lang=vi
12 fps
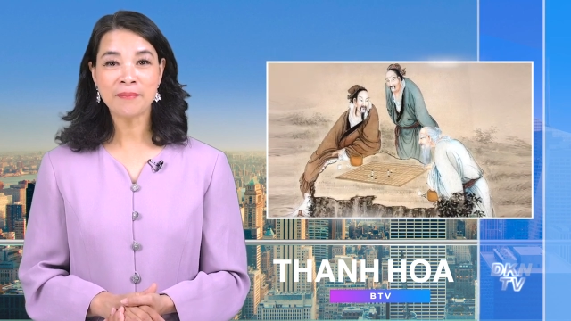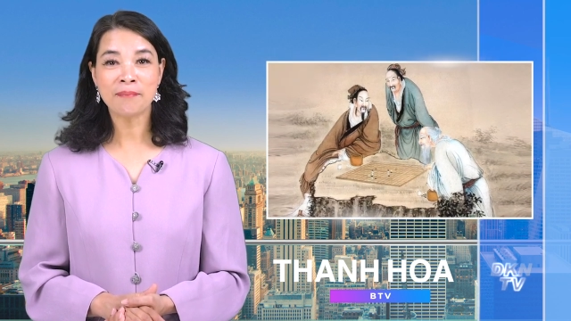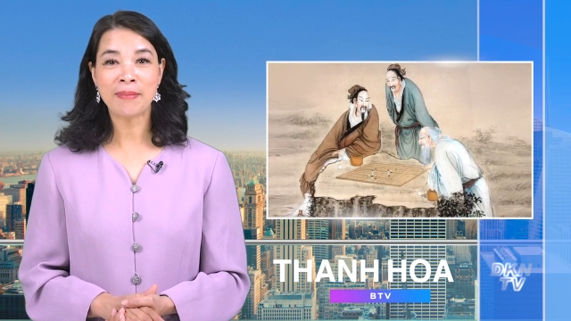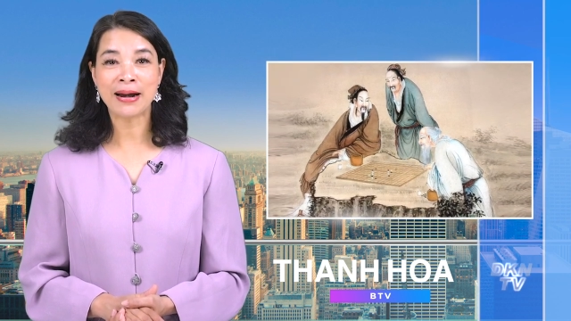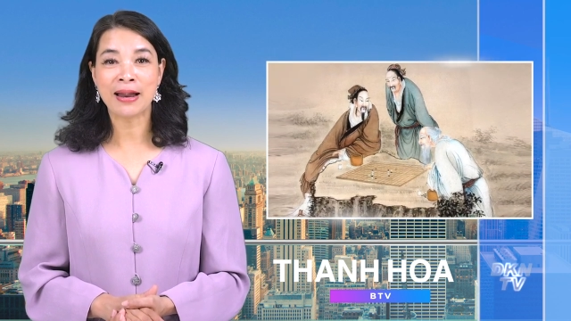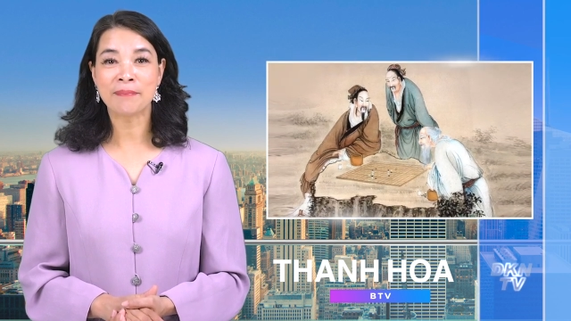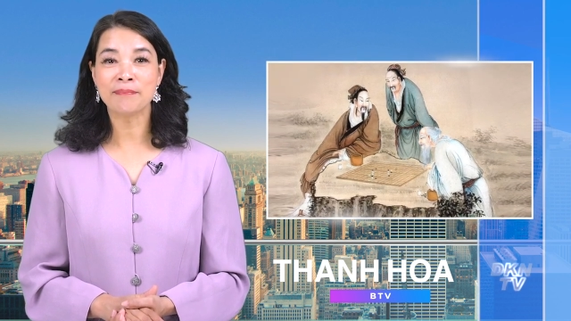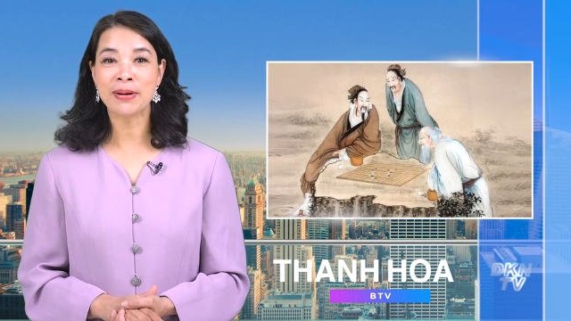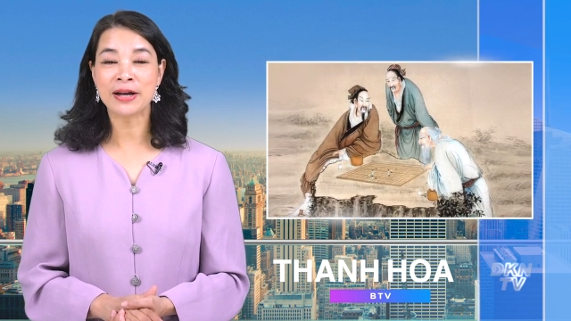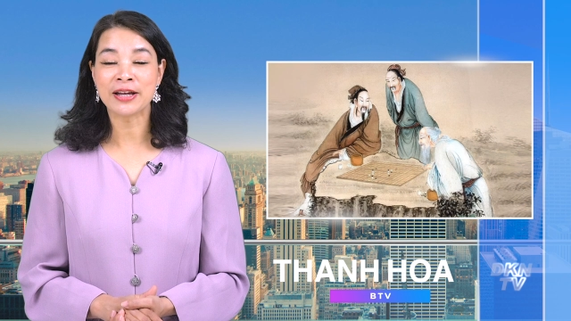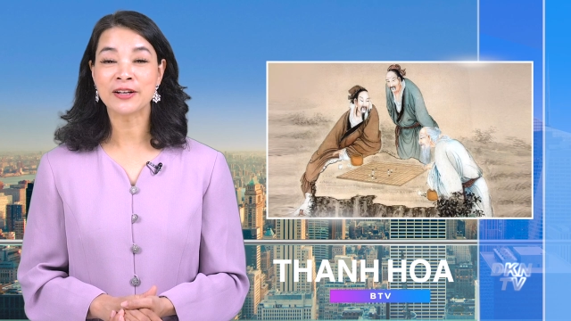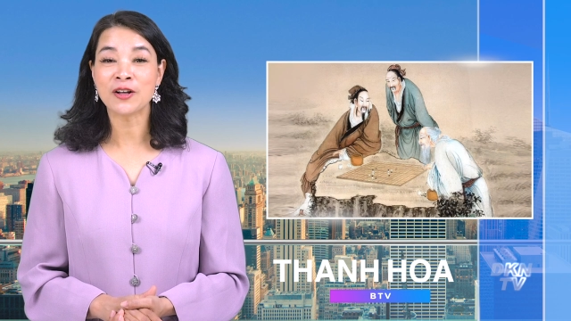mà là
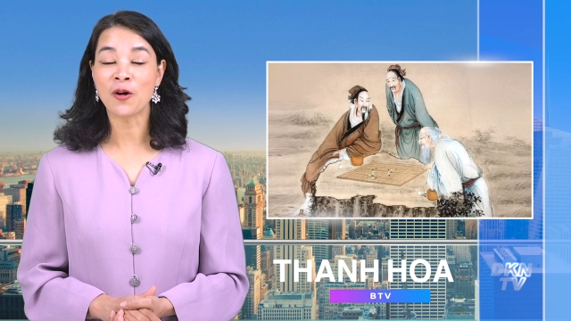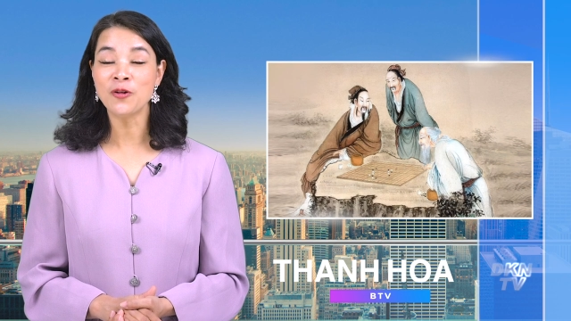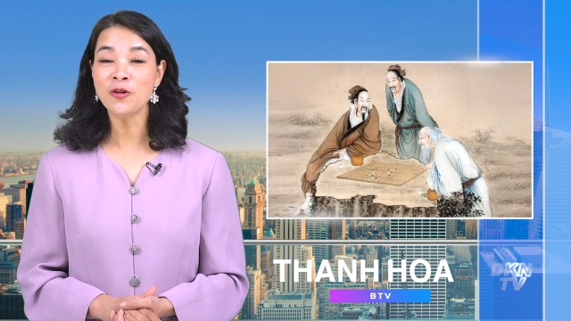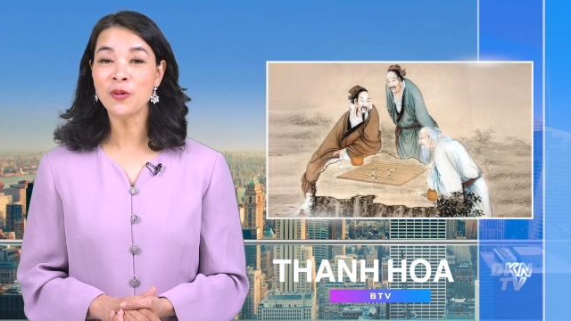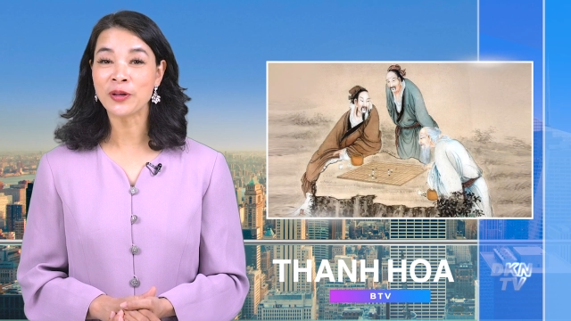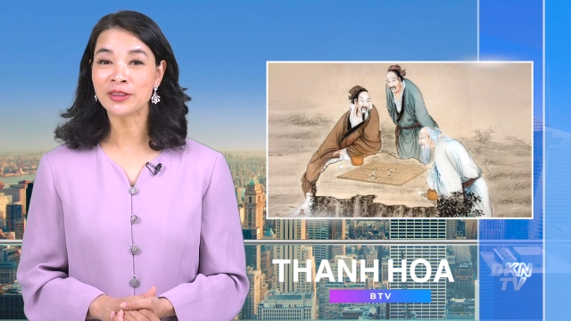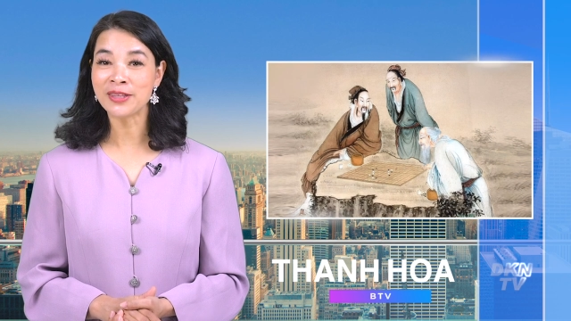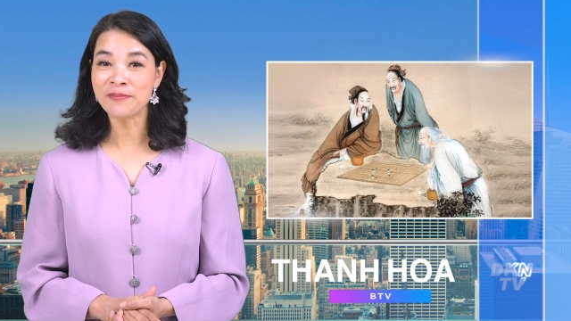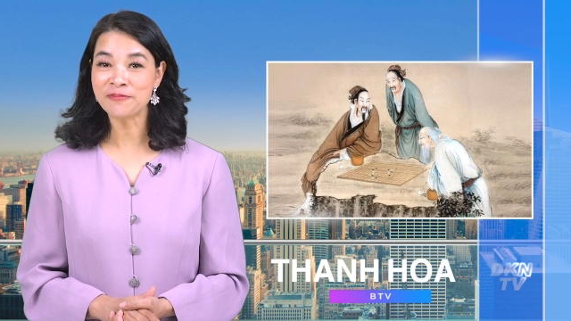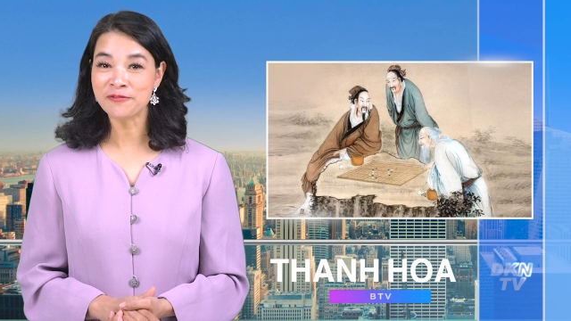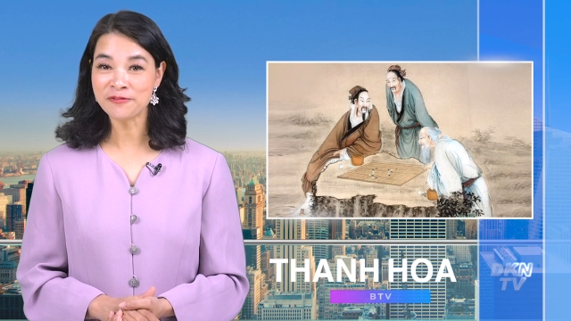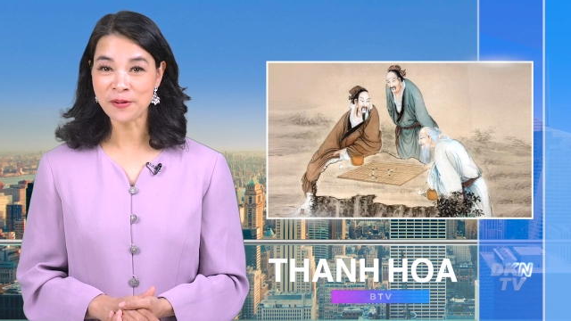bởi có nội tâm
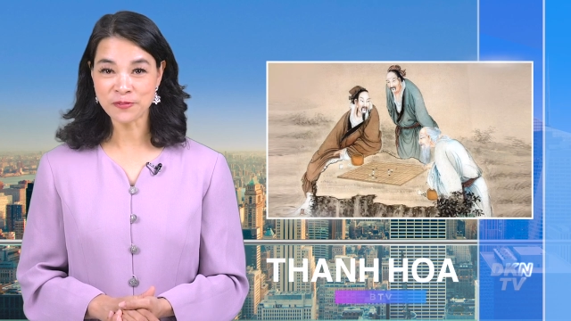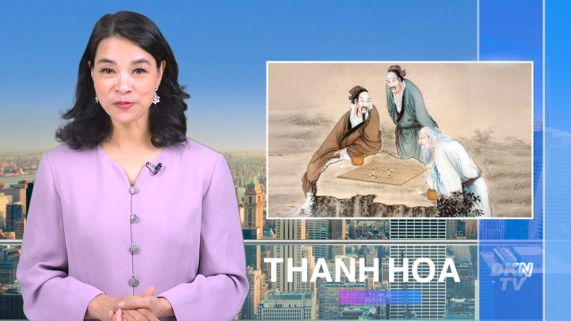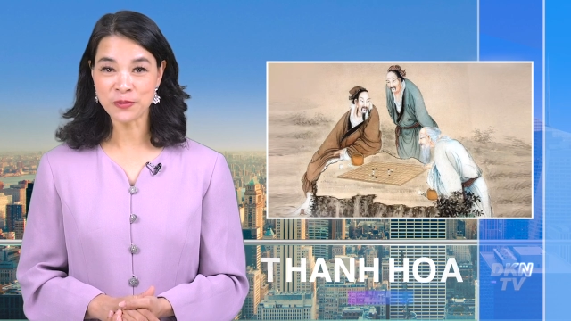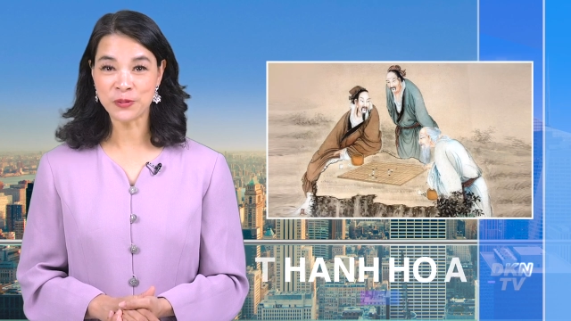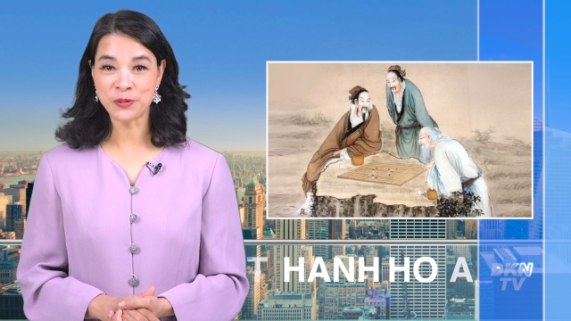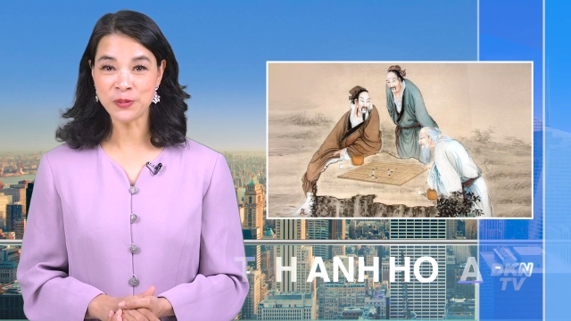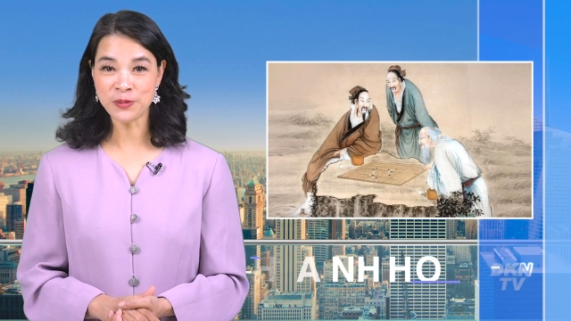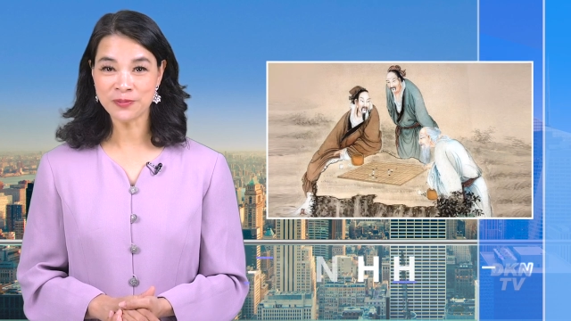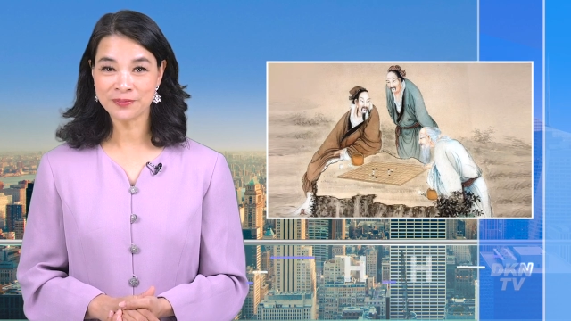phong phú.